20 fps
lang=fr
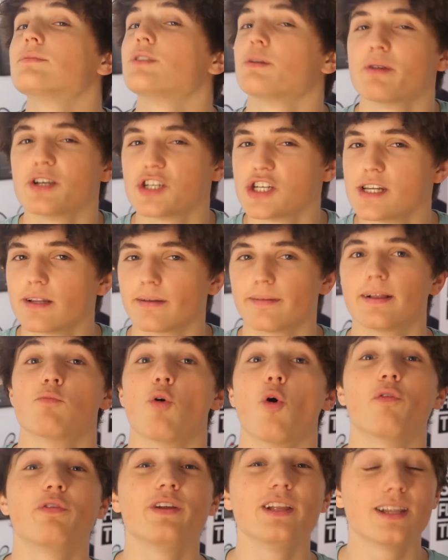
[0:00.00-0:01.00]
T'imagines Bon,
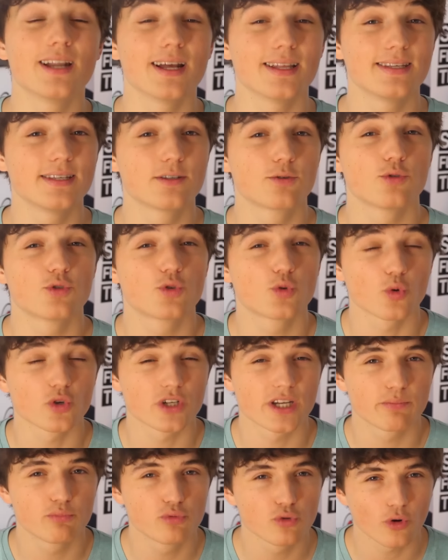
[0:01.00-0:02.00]
au fil de la discussion,
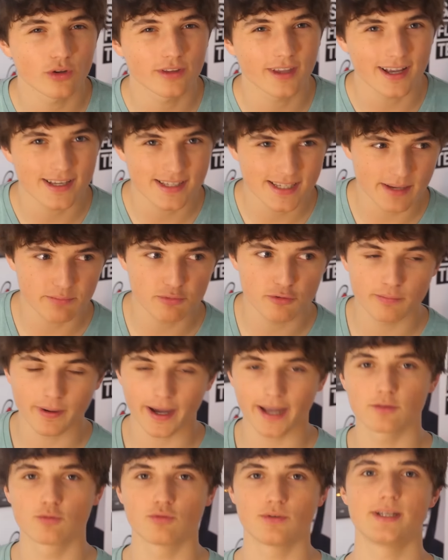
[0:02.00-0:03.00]
j'ai pu retracer à peu
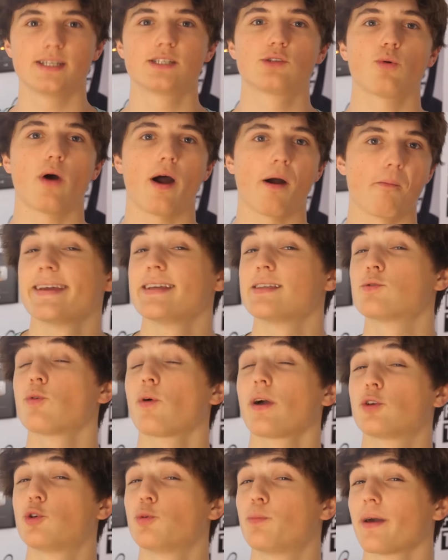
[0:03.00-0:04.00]
près toute l'histoire. Ils ont
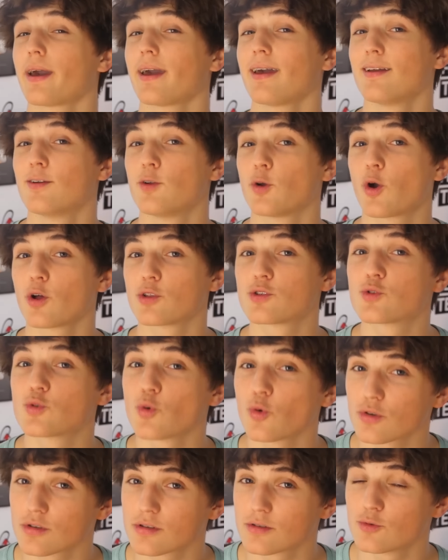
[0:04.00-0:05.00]
récupéré le code
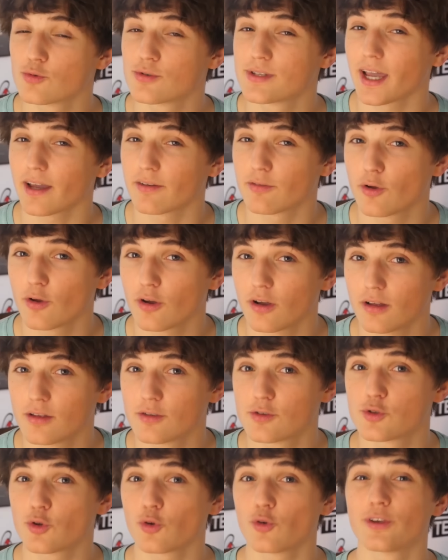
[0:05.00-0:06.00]
source du serveur
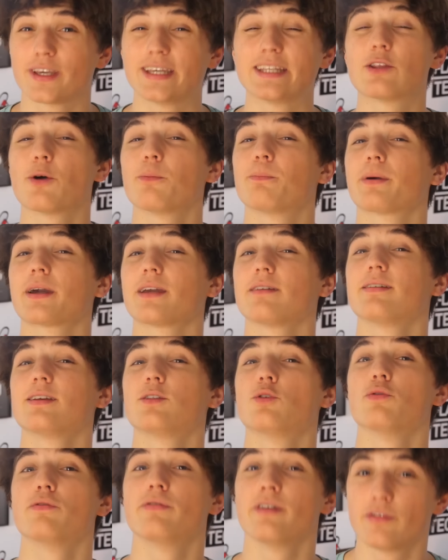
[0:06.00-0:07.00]
sur le GitHub privé
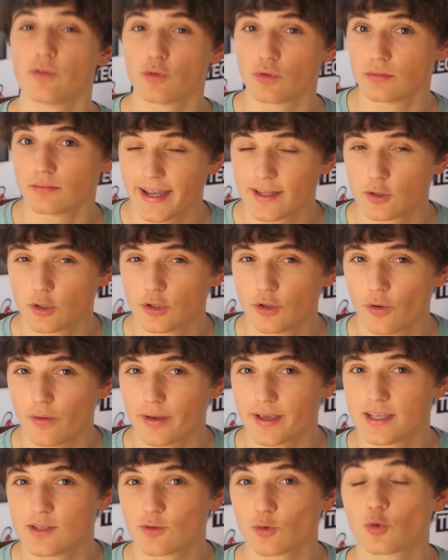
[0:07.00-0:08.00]
de Vevo et dedans,
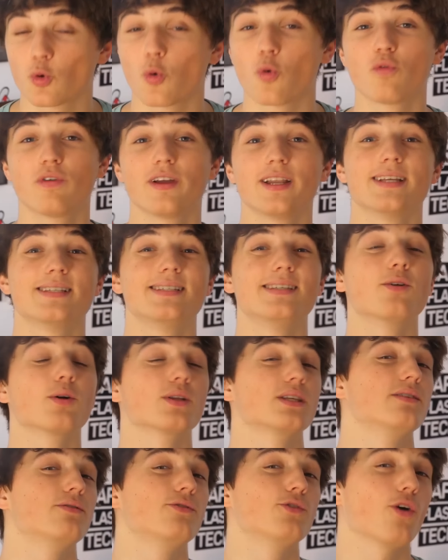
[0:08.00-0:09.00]
ils ont trouvé les
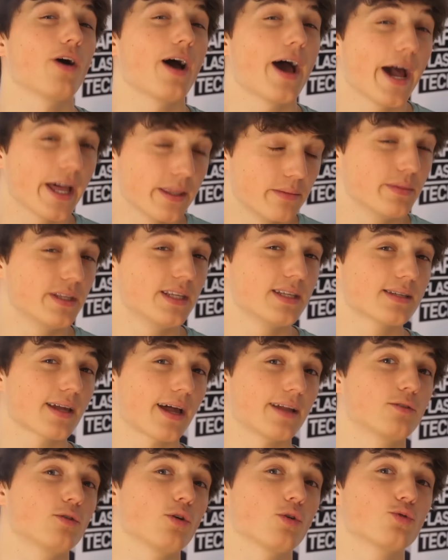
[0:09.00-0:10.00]
identifiants
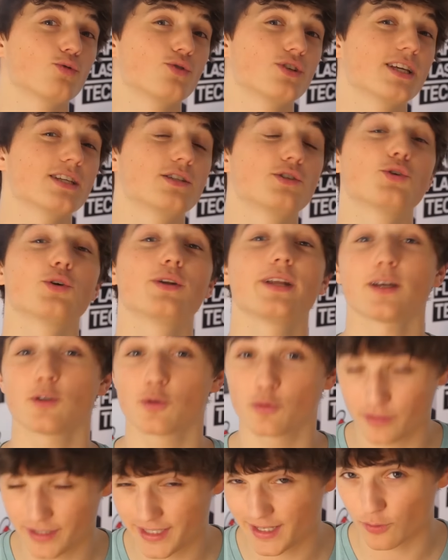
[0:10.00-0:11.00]
administrateurs du gestionnaire de
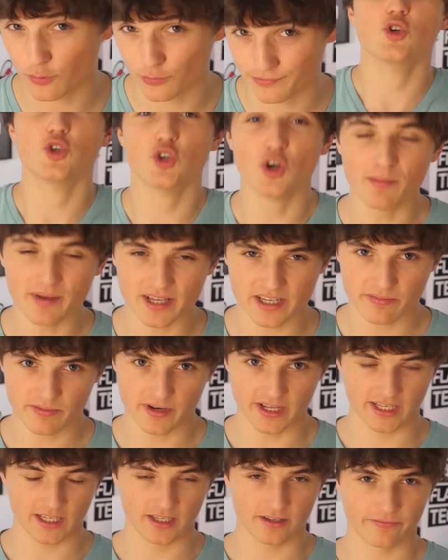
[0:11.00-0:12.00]
vidéos. Je
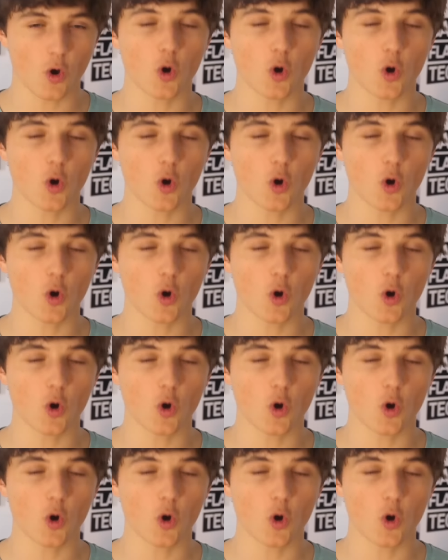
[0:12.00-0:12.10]
m'explique.